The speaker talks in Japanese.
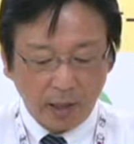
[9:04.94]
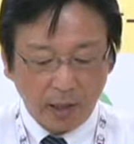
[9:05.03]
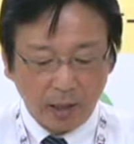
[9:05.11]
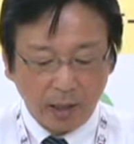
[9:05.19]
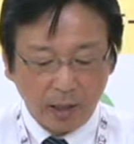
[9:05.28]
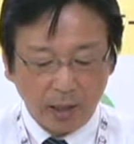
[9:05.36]

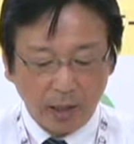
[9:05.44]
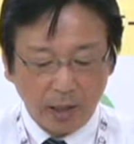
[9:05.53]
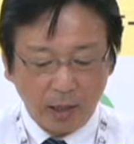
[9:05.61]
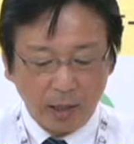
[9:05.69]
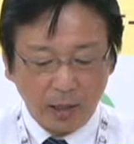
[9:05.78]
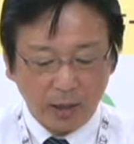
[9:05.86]

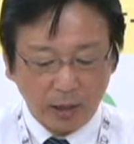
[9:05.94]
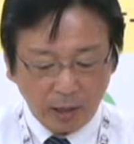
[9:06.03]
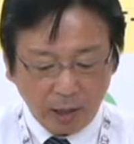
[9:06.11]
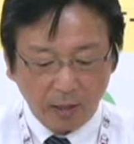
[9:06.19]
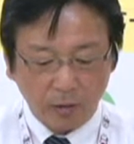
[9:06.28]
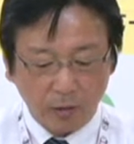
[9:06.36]
えー、
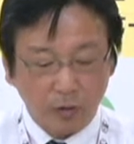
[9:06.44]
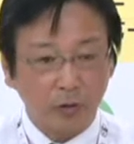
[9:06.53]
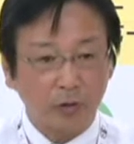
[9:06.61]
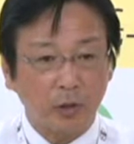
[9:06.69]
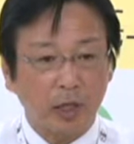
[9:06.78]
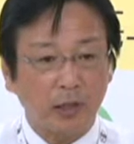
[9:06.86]
式典とい
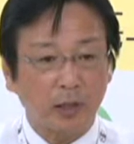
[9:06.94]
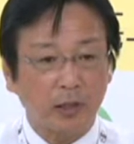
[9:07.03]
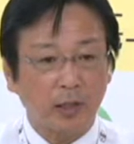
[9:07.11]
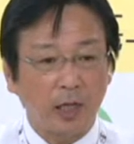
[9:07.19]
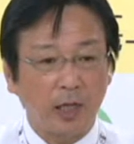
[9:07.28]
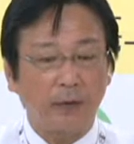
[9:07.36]
う
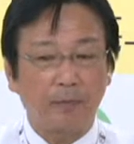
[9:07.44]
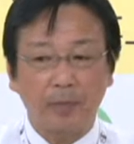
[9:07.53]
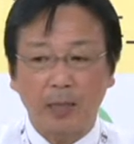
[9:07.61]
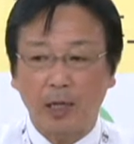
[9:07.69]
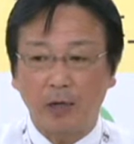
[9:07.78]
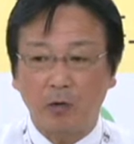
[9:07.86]
形
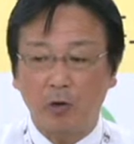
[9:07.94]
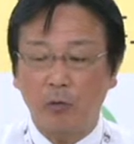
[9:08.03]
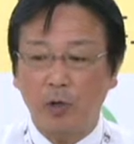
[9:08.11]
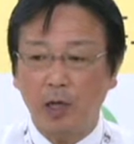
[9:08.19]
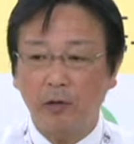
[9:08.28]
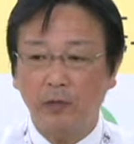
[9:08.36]
で、えー、
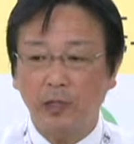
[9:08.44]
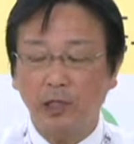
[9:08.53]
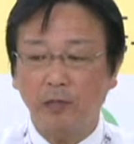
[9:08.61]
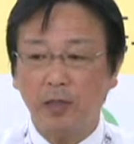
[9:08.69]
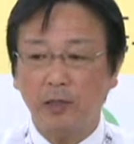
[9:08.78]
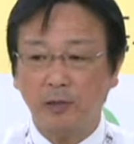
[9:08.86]
衣替えをい
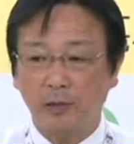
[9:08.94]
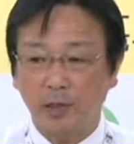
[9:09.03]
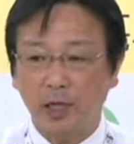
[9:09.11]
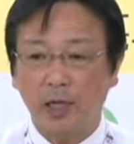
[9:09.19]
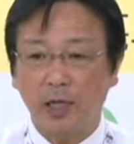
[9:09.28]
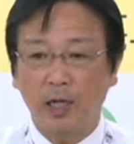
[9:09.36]
たしますの
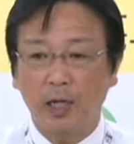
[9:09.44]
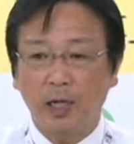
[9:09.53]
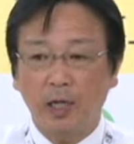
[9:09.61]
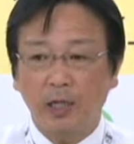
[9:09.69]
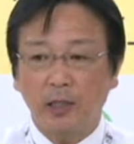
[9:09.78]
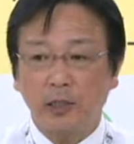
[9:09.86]
で、
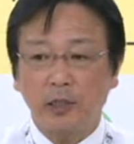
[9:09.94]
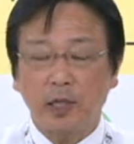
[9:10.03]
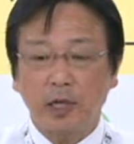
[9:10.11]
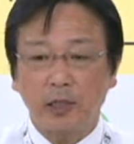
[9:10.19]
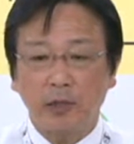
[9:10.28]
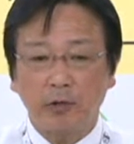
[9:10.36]
市
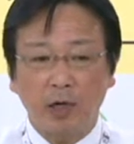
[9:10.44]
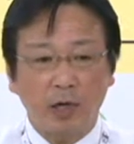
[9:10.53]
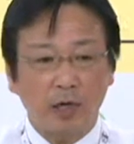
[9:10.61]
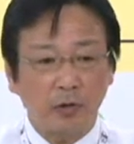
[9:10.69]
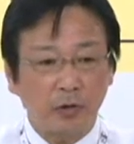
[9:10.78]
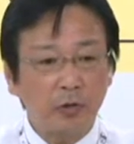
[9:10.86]
内に
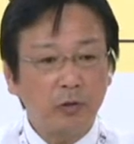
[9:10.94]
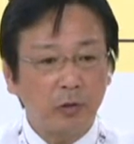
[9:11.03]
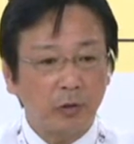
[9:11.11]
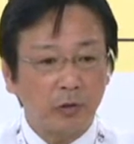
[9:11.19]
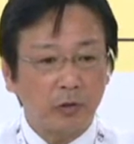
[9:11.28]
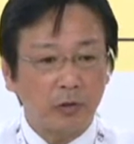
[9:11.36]
は10
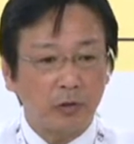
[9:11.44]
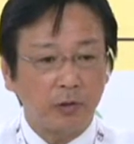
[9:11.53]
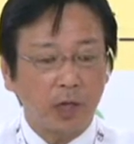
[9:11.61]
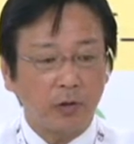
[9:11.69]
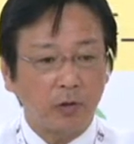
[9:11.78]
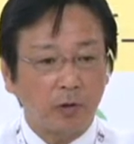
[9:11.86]
の中
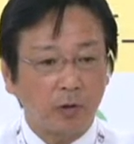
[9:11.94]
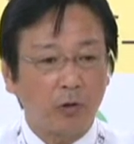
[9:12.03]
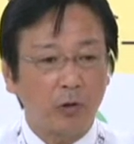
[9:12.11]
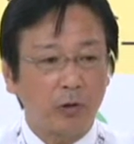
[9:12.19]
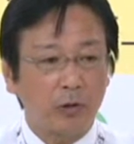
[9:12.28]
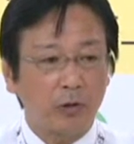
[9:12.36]
学校、
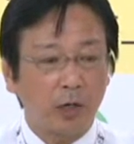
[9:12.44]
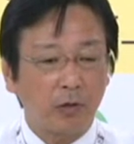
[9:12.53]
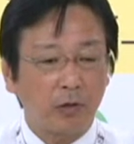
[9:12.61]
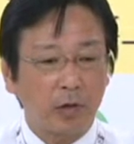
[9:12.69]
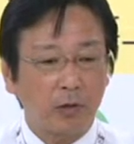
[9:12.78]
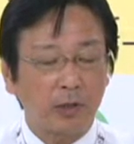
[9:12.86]
公立中
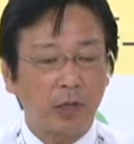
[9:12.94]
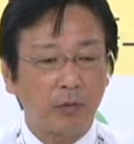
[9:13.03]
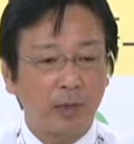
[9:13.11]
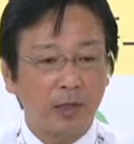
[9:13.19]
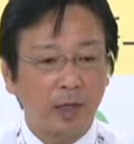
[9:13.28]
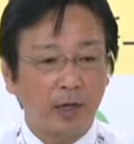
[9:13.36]
学校がござ
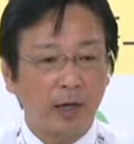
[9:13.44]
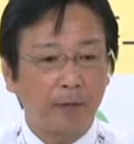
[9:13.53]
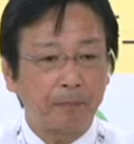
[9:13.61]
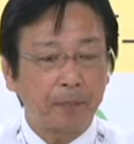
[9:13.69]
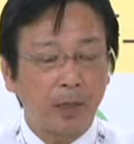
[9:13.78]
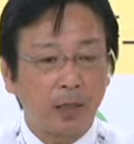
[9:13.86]
いますか
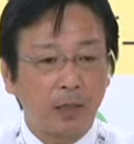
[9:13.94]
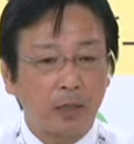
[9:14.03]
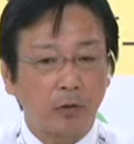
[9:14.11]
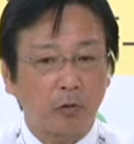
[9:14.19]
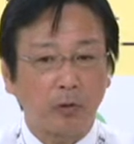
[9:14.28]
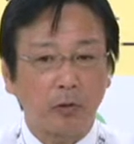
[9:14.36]
ら、
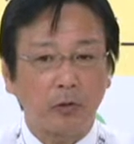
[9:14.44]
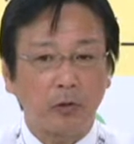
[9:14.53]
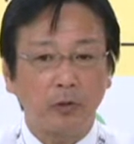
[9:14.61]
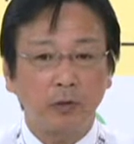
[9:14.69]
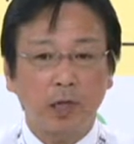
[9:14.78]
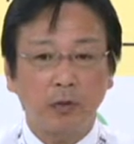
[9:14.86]
そこの
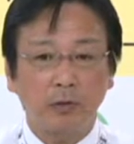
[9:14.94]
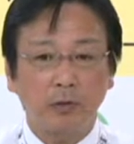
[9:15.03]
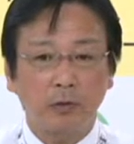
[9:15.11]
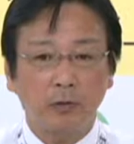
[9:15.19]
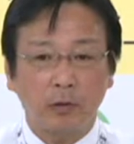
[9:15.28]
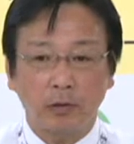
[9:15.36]
中
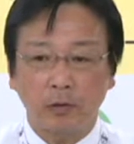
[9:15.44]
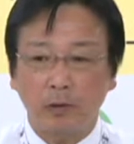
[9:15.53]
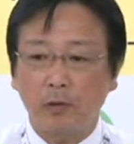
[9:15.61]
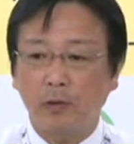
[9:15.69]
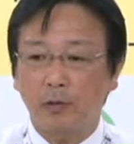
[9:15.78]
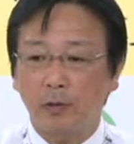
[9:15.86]
学校
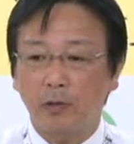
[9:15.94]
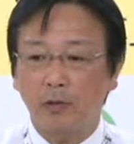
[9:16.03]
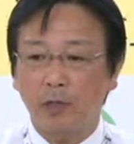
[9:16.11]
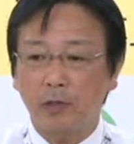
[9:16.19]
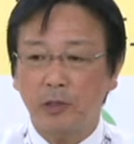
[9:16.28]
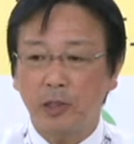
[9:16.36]
の
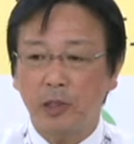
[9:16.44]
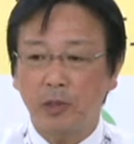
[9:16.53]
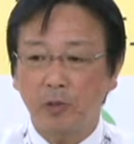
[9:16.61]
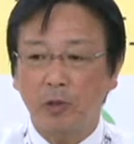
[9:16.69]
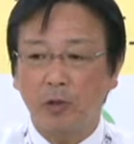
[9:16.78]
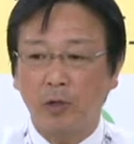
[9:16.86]
中学生
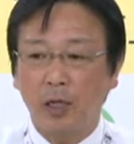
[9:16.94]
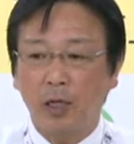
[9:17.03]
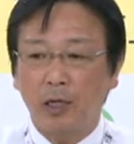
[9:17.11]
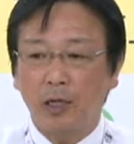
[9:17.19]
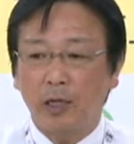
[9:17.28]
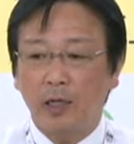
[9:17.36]
にも、
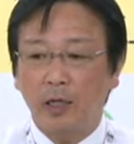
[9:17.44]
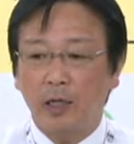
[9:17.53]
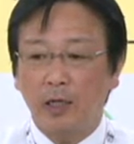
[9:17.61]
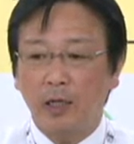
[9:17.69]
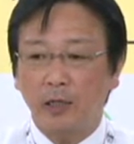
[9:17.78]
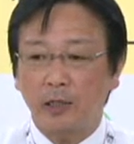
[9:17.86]

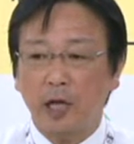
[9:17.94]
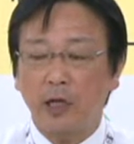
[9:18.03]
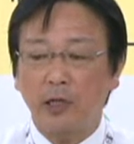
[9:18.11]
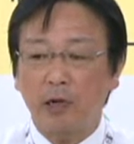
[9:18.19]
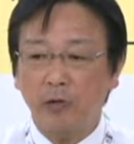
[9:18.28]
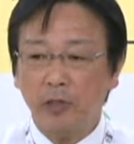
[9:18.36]
えー、
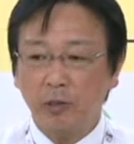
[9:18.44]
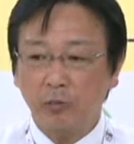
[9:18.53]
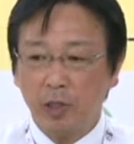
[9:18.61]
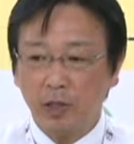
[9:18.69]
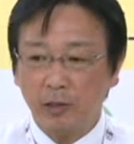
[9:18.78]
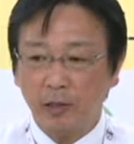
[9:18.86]
参加をして
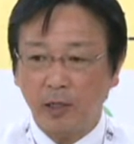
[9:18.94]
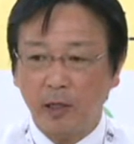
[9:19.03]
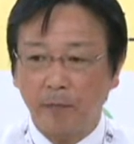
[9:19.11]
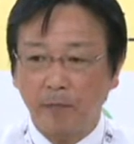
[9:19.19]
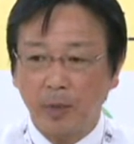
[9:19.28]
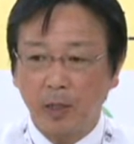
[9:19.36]
もらって、